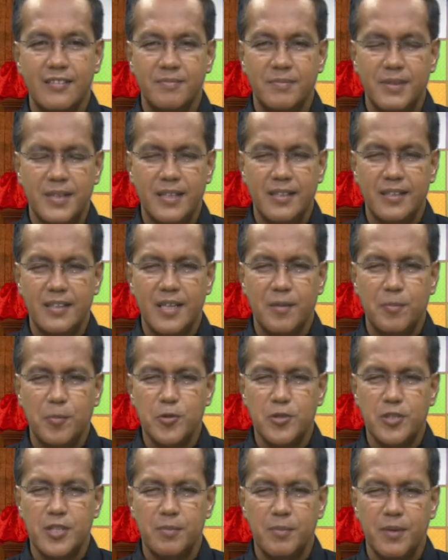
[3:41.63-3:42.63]

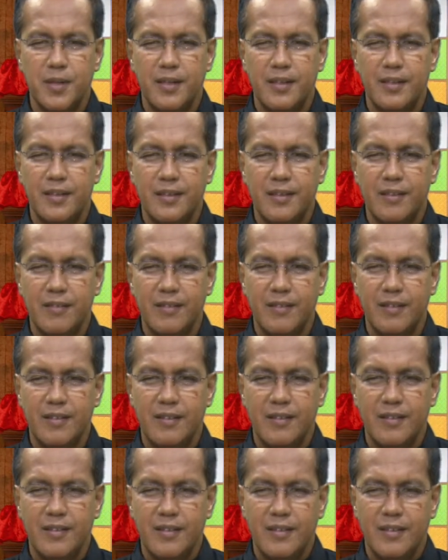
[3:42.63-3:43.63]
Pagkatapos naman,
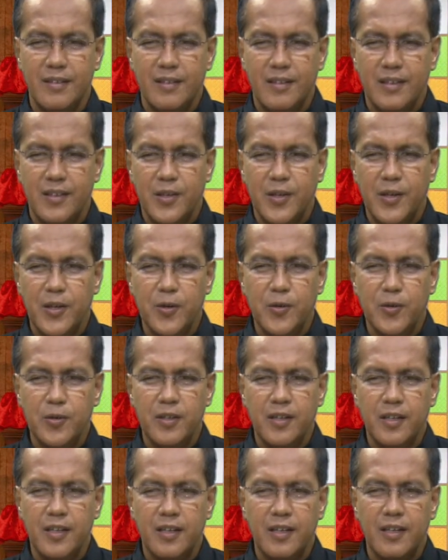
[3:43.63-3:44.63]
karagod
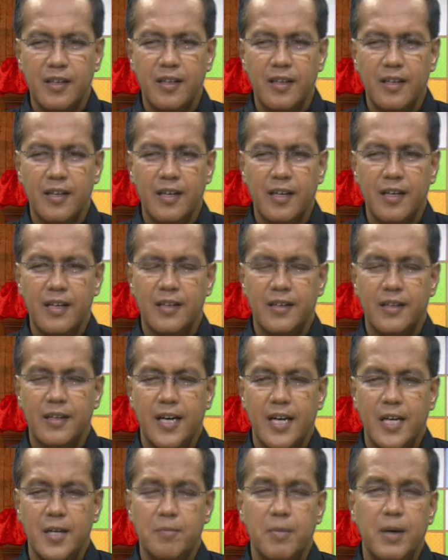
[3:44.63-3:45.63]
nira nga
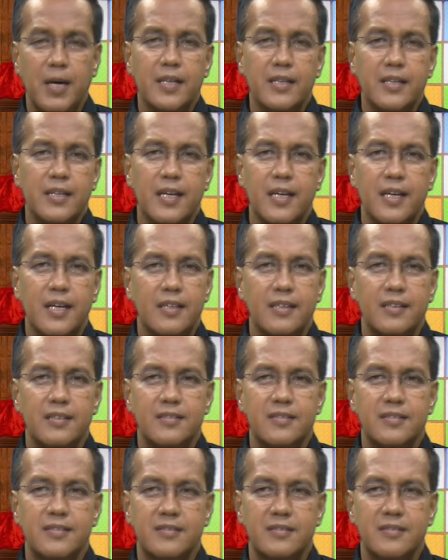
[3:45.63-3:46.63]
ang bata
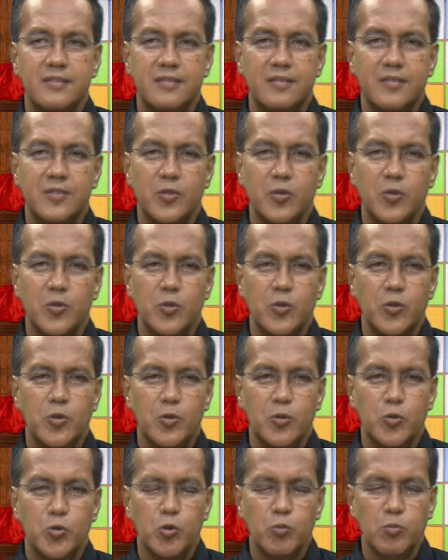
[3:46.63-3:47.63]

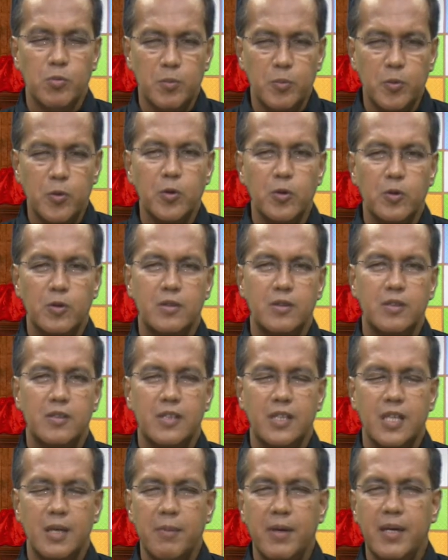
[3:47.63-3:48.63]
tumubo
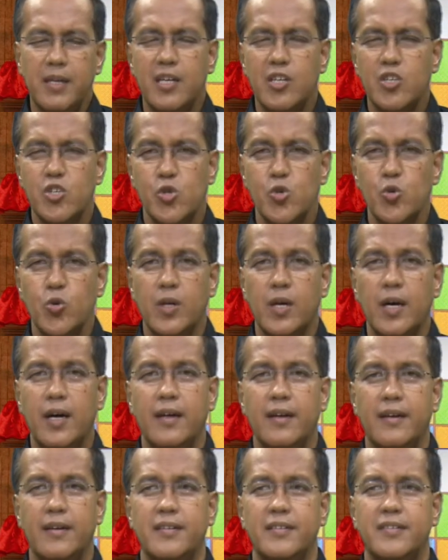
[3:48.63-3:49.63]
nga may
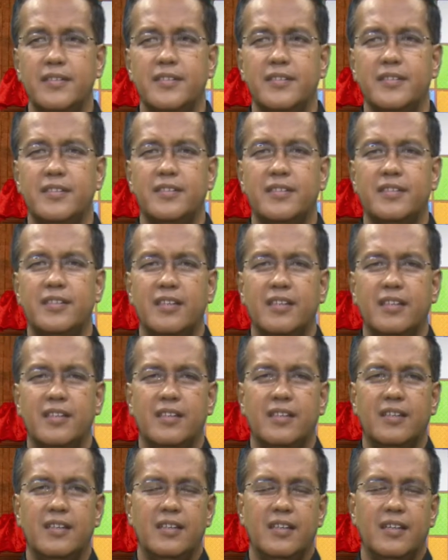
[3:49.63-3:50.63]
assurance
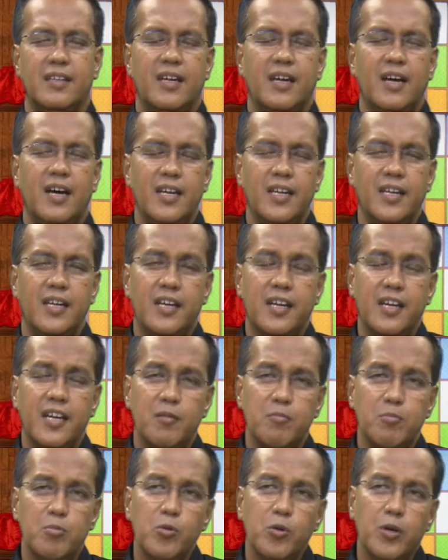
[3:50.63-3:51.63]
hanaya
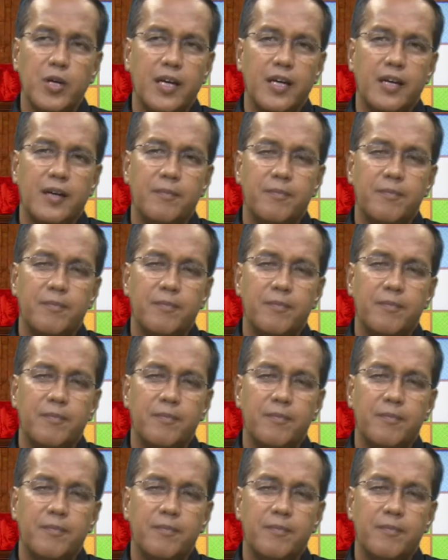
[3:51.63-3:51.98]
kinabuhi.